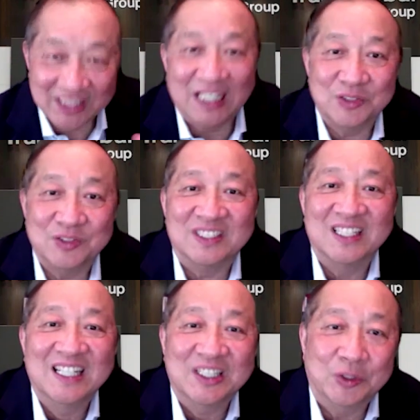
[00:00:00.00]
那剩
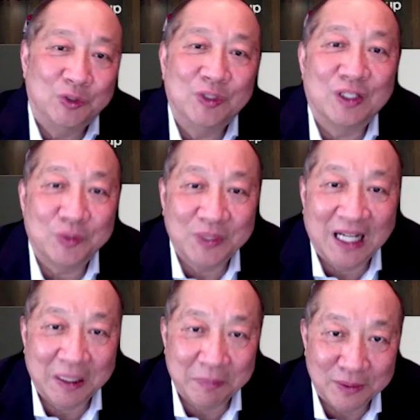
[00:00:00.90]
下就是你需
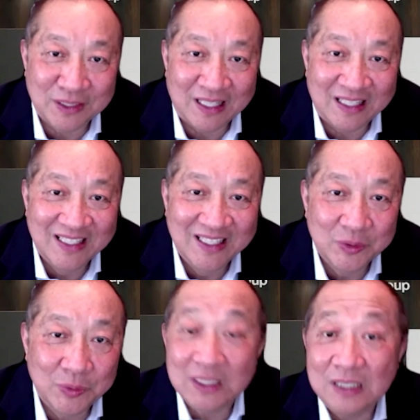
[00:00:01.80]
要多大的保障
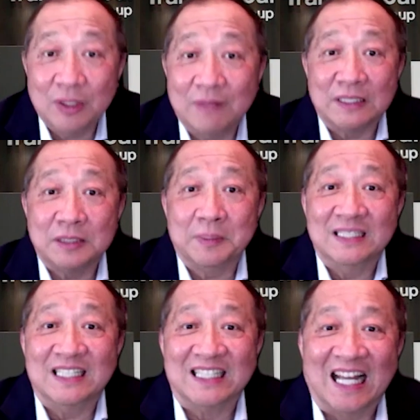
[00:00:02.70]
了。所以这个算
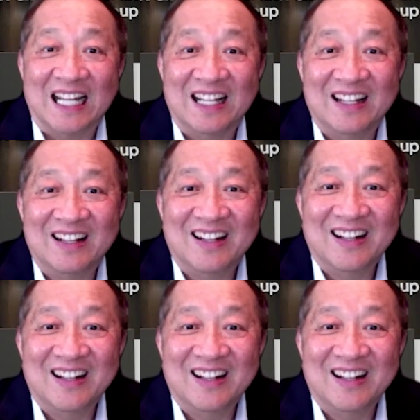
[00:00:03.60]
法是不是很简单？